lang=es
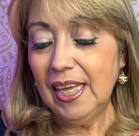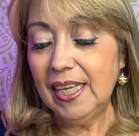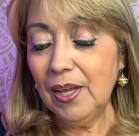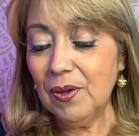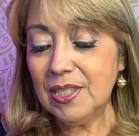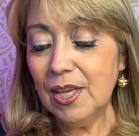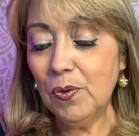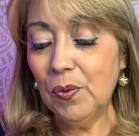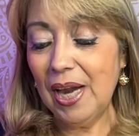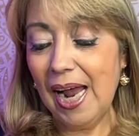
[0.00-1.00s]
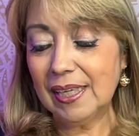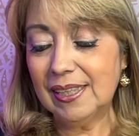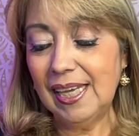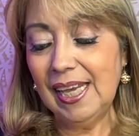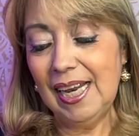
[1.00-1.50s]
Quiero
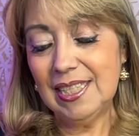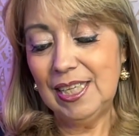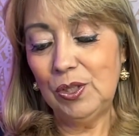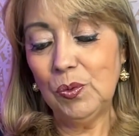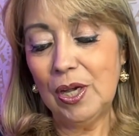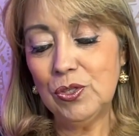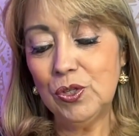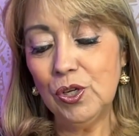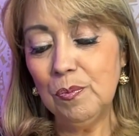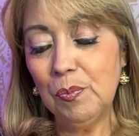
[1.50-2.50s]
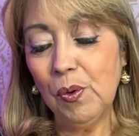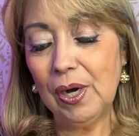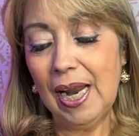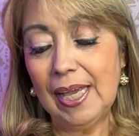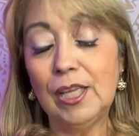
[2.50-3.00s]
asegurarte que la situación por
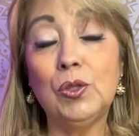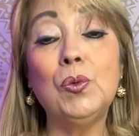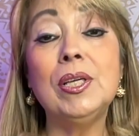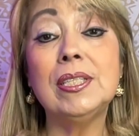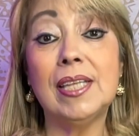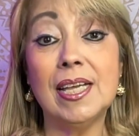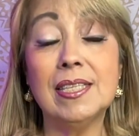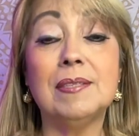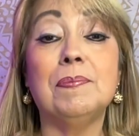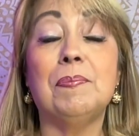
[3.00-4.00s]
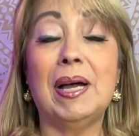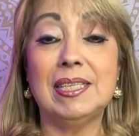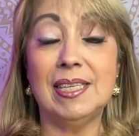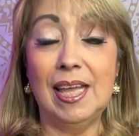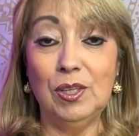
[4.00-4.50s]
la que tú estás
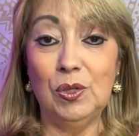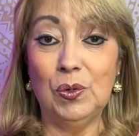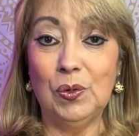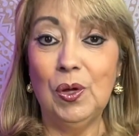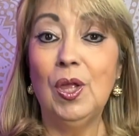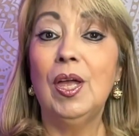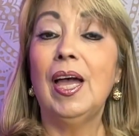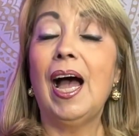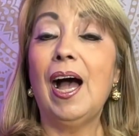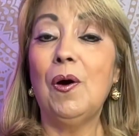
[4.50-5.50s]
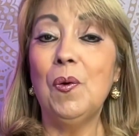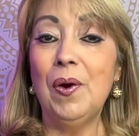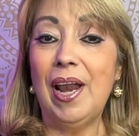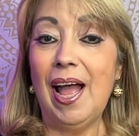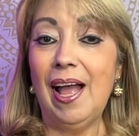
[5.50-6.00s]
pasando
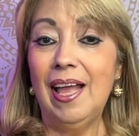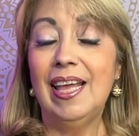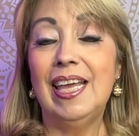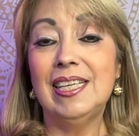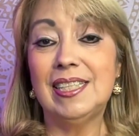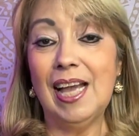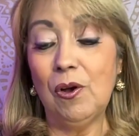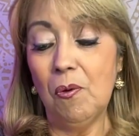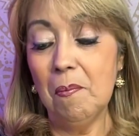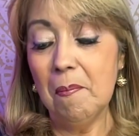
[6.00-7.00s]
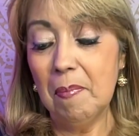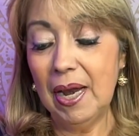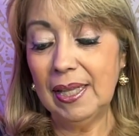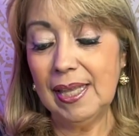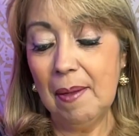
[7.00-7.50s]
ahora está
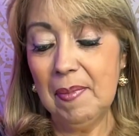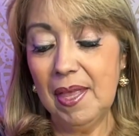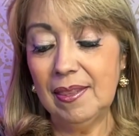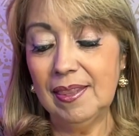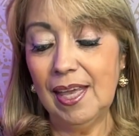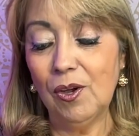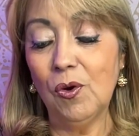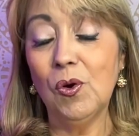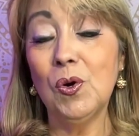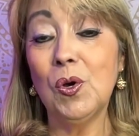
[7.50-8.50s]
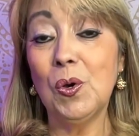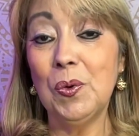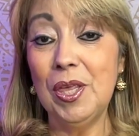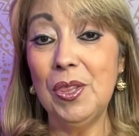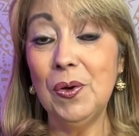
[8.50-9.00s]
completamente
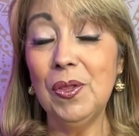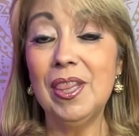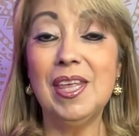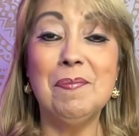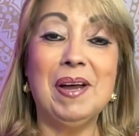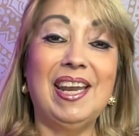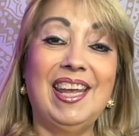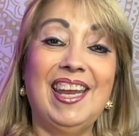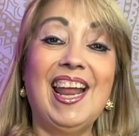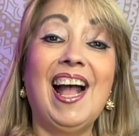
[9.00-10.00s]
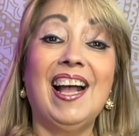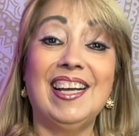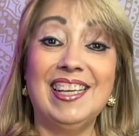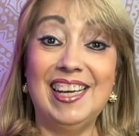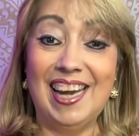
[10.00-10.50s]
concluido de manera
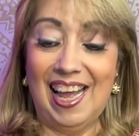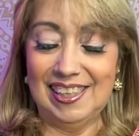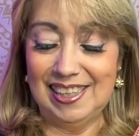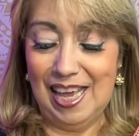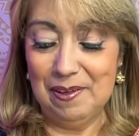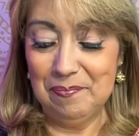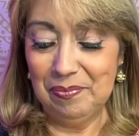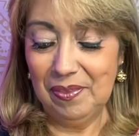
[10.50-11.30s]
grata.